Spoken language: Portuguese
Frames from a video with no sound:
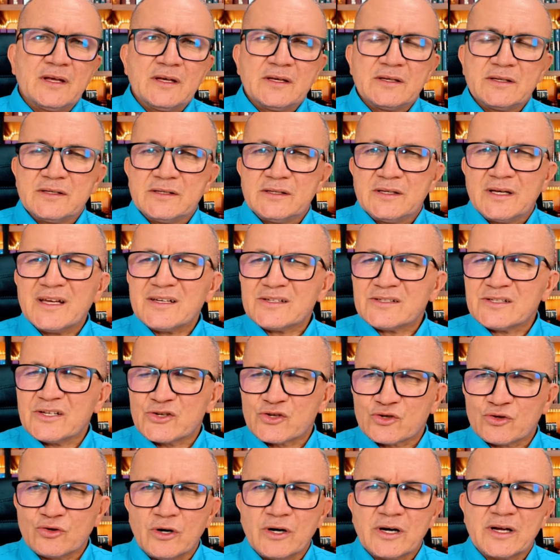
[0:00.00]
E esta
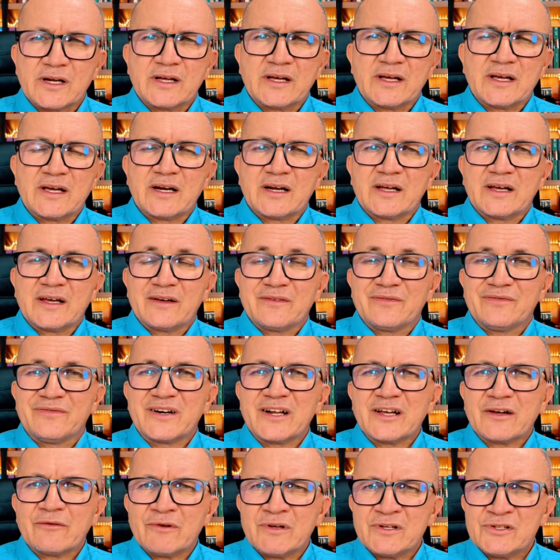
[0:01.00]
história ela é
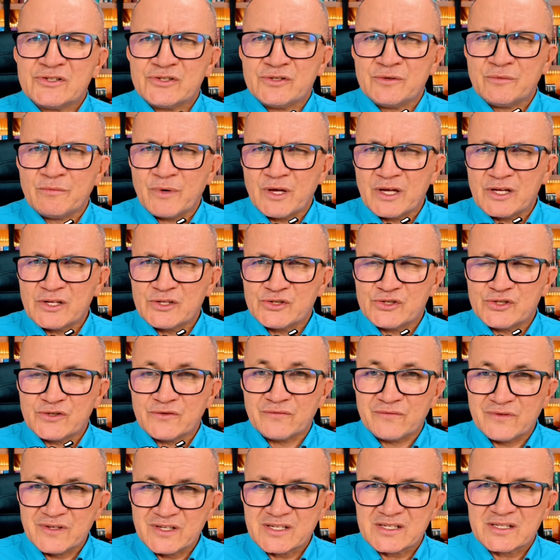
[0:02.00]
frequentemente
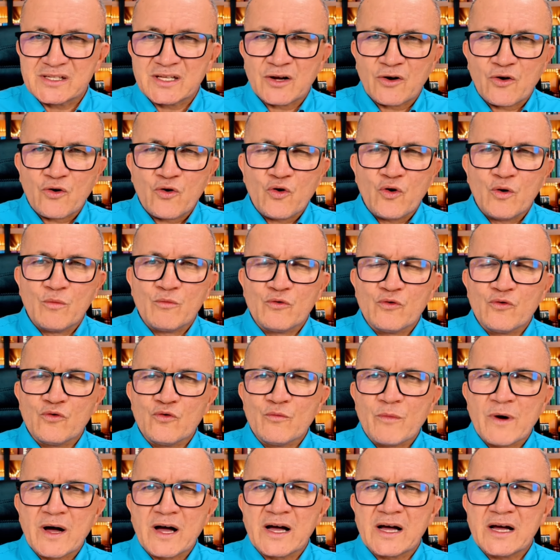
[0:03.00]
vista como
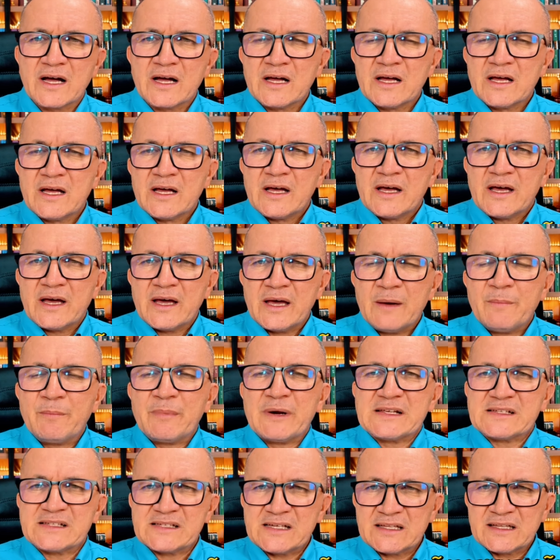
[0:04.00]
uma
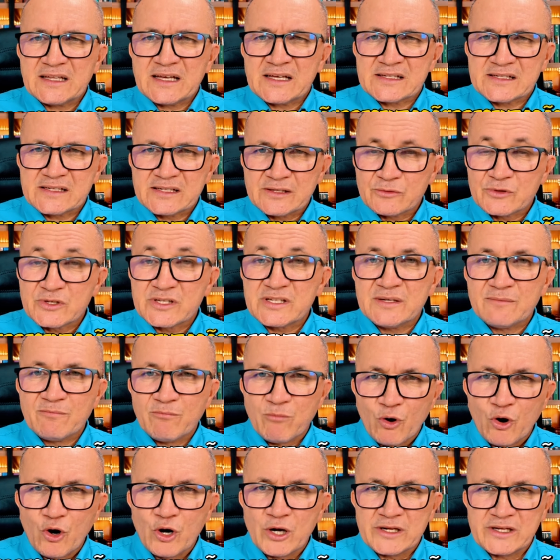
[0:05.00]
representação
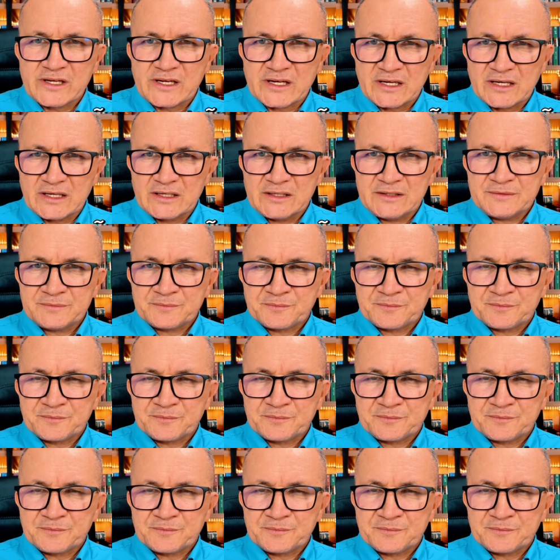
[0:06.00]
simbólica